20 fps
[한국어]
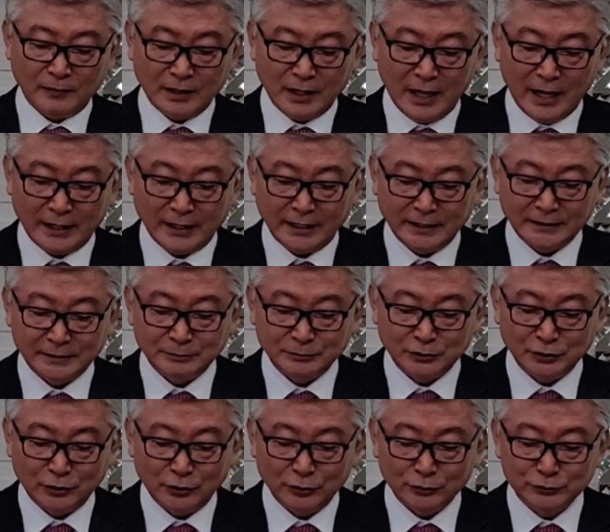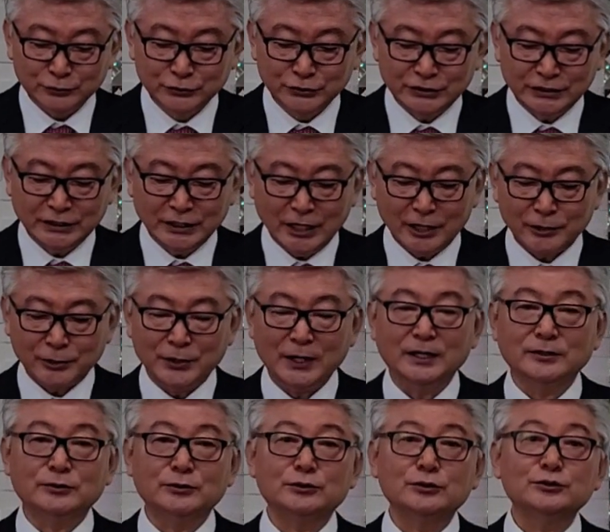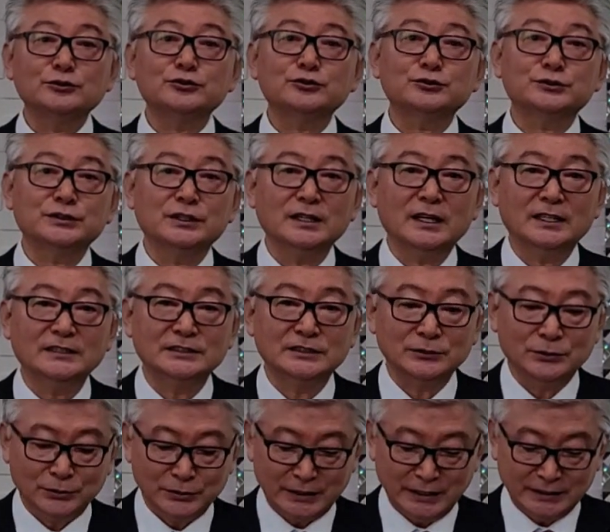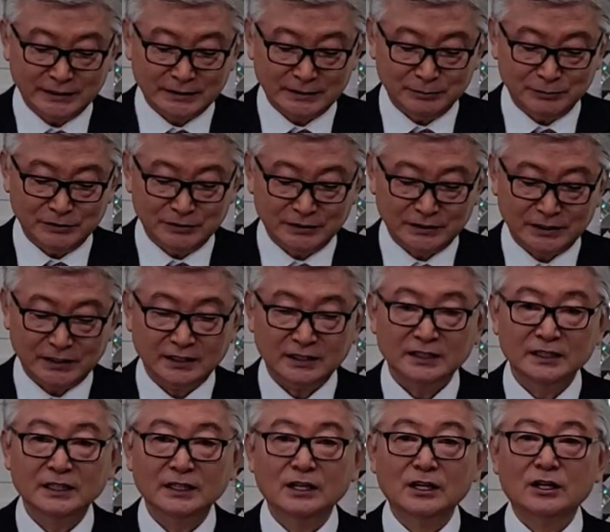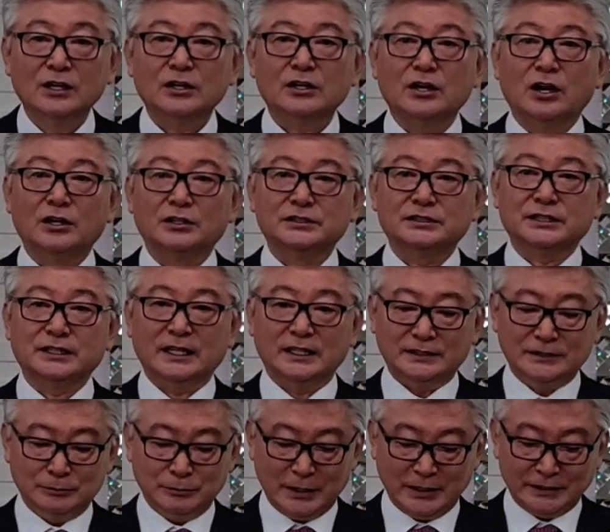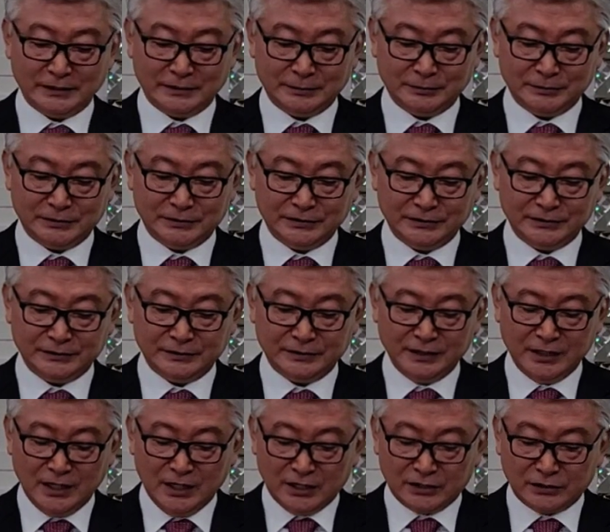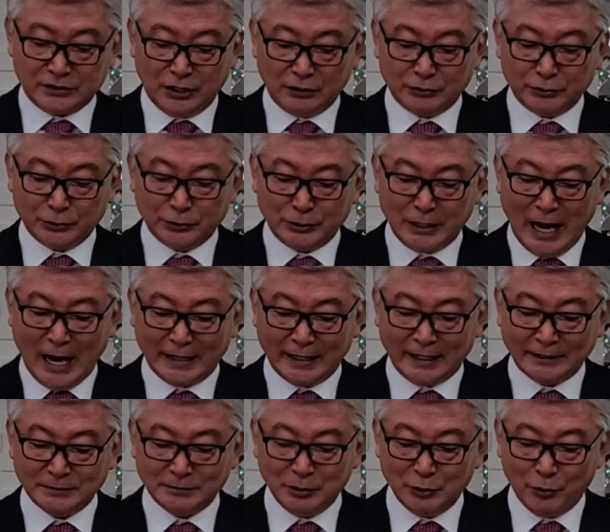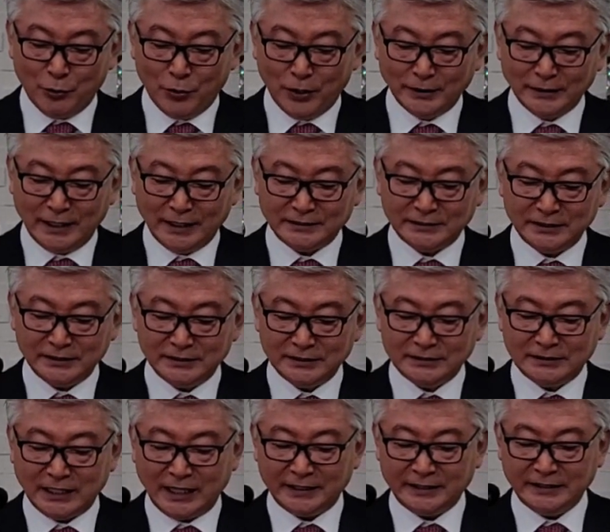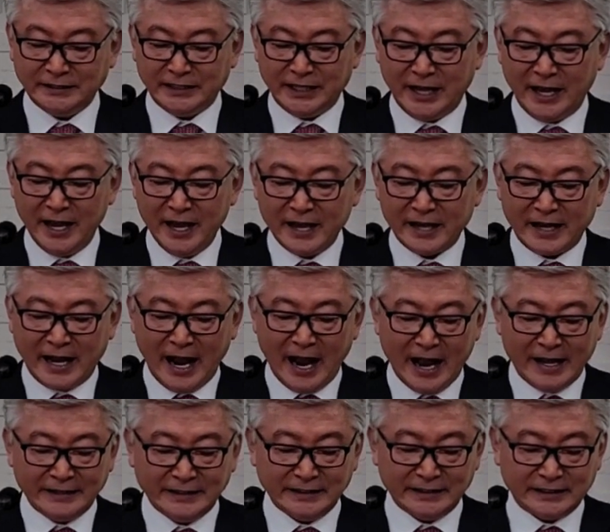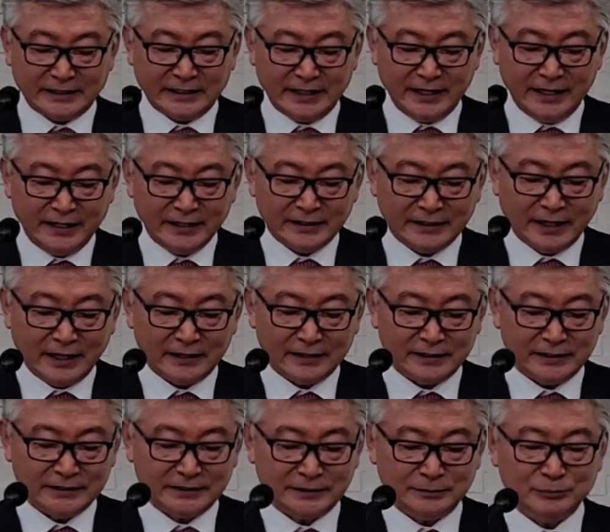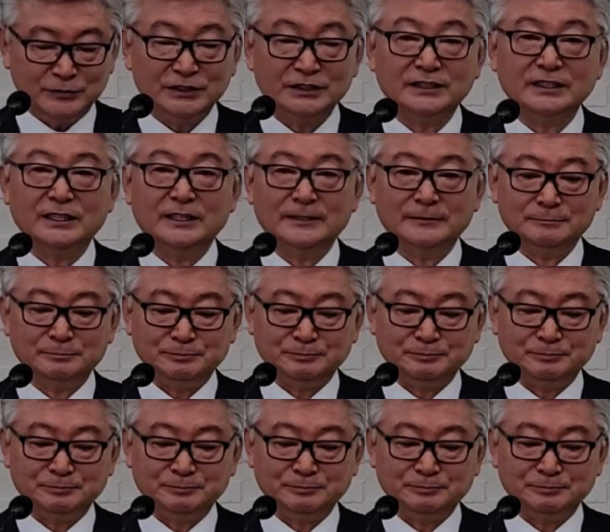하나님도 우리의 궤도를 수정하시고 계십니다. 걱정하지 마십시오. 결국은 하나님의 원하시는 자리에 가 있게 될 것입니다.